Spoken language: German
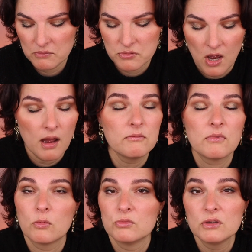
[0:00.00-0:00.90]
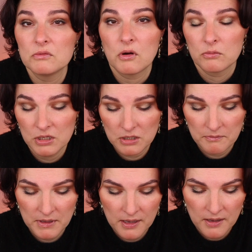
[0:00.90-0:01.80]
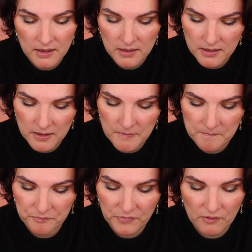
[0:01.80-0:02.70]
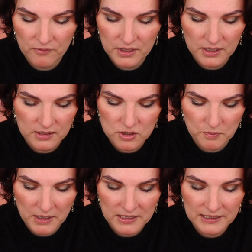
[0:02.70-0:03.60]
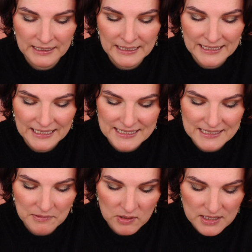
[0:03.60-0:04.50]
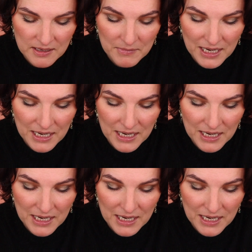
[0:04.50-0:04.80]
Ja, warum nicht? Warum nicht? Ähm, Finde ich ganz spannend. Es gibt außerdem